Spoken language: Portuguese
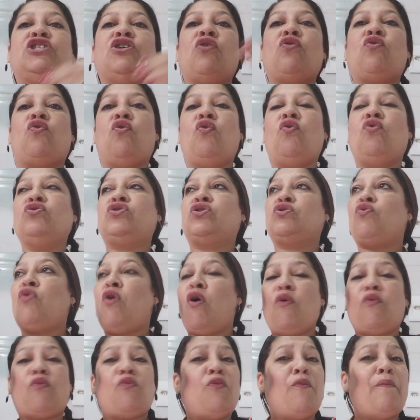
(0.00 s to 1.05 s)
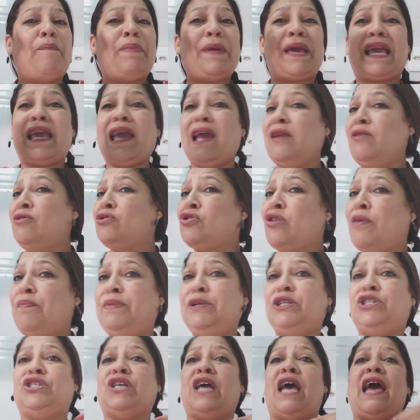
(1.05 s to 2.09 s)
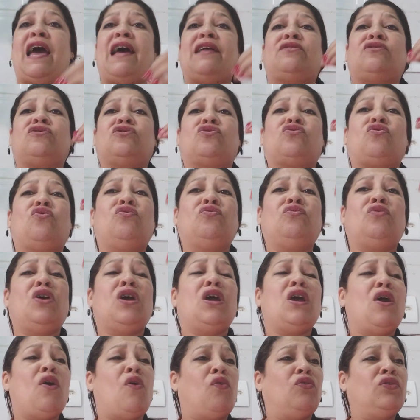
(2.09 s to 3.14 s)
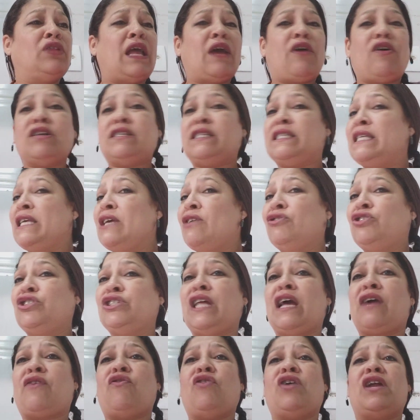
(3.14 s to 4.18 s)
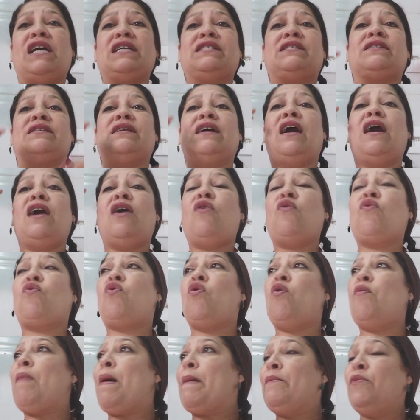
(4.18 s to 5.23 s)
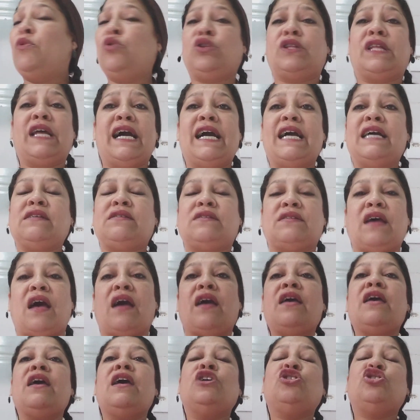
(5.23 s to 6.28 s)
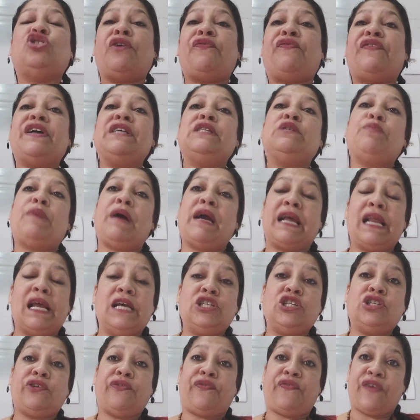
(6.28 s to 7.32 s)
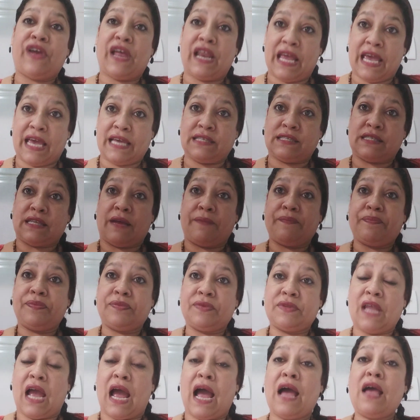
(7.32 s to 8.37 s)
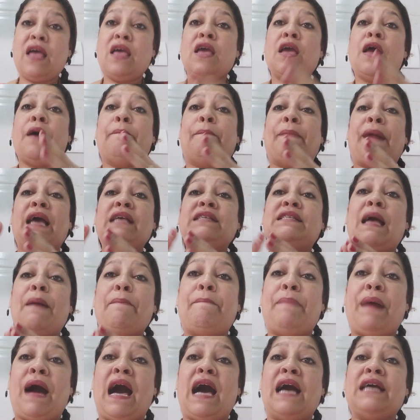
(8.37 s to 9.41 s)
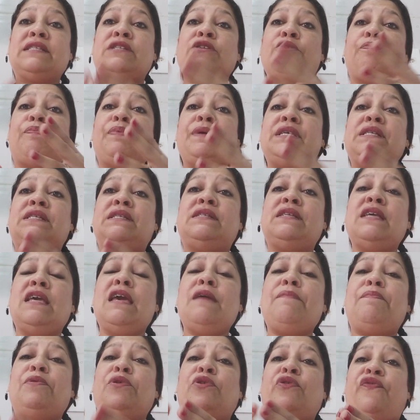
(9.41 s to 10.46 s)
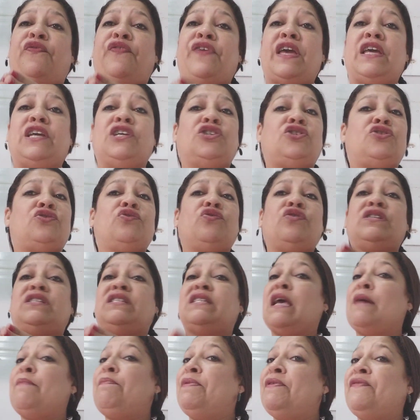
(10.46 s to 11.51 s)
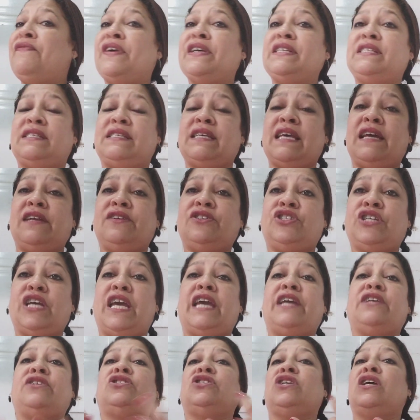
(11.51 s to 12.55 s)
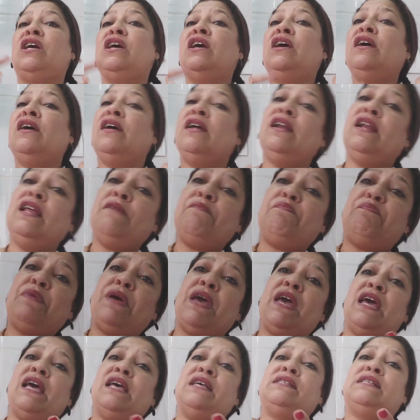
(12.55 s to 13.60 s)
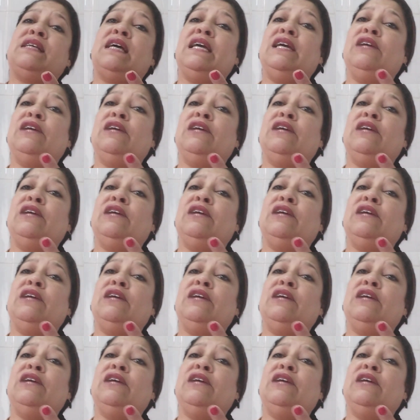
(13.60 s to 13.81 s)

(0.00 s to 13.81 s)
alguns, com, com, pequenos objetos, com um negocinho de decoração, com uma mudança, já faz uma grande diferença, tá? Mas a base, o princípio do Feng Shui sempre vai ser, gente, limpeza,